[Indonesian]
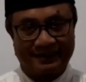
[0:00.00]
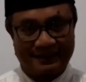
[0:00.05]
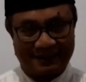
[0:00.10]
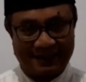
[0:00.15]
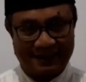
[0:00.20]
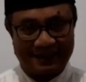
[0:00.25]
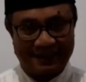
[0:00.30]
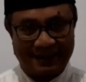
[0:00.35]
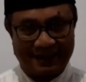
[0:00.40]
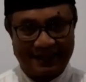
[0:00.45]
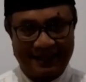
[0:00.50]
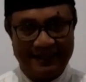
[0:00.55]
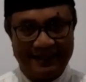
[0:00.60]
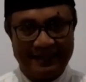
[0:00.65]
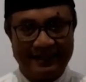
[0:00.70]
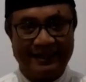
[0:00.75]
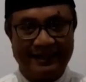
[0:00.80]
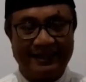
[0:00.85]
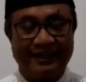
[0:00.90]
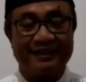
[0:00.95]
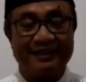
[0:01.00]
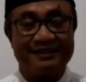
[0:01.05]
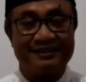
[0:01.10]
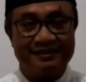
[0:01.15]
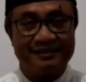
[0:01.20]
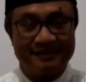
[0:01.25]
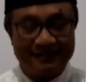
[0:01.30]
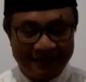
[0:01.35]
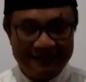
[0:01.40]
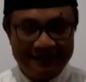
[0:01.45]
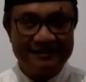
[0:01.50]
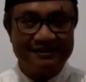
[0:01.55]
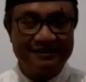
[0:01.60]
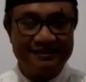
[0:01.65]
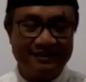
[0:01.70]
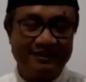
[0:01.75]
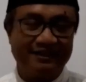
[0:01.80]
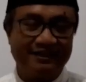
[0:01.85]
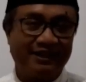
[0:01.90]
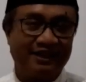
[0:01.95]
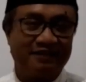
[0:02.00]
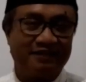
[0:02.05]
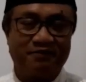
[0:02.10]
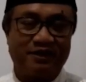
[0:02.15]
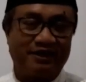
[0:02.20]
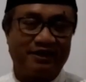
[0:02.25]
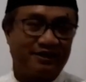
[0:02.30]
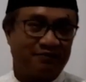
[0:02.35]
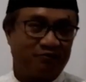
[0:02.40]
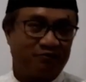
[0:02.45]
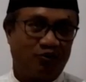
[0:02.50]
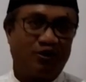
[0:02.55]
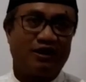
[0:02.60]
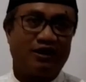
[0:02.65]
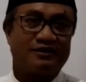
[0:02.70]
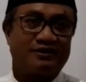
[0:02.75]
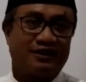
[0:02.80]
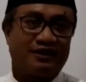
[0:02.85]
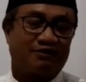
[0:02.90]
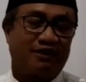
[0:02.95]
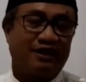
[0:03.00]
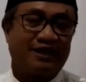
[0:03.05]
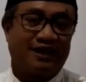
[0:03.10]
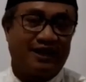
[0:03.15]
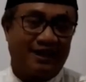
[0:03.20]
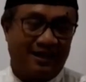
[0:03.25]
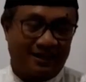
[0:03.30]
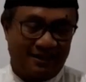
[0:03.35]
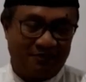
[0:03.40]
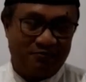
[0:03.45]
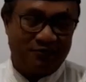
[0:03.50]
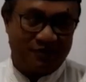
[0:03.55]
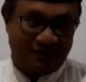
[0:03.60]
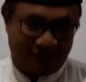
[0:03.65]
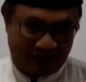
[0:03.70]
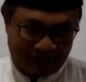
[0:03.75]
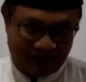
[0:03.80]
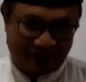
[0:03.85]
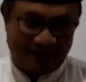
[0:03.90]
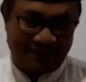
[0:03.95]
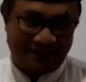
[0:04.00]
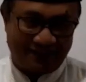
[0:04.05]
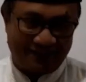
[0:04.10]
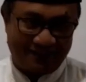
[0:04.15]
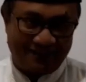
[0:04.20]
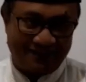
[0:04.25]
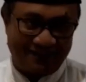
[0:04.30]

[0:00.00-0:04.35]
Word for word: Karena esensi daripada puasa itu al-insan,